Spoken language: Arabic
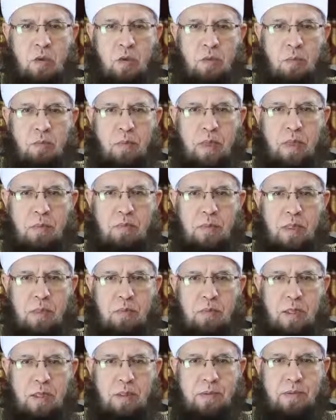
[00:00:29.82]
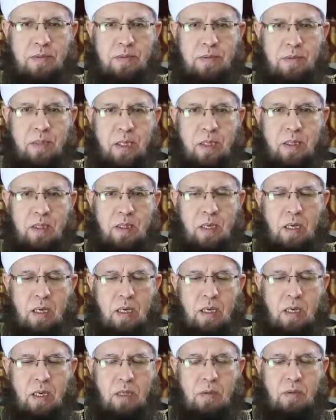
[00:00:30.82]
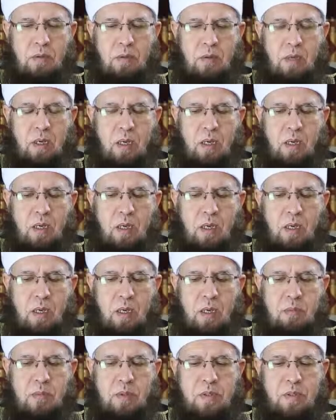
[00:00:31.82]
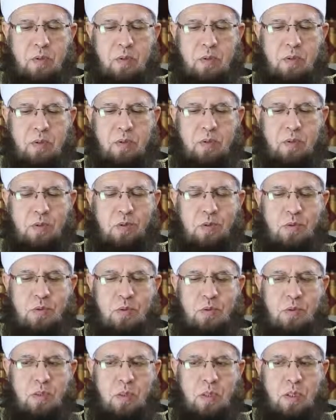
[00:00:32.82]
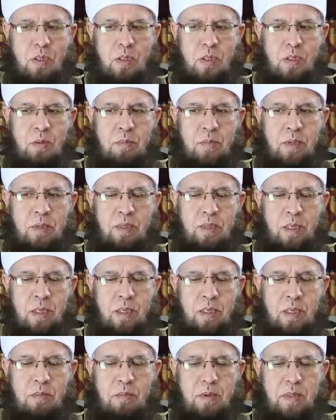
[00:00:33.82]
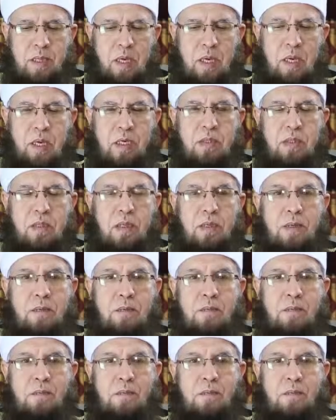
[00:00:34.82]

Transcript: ثم أما بعد هذه حلقتنا الخامسة والعشرون من شرح ابن عاشر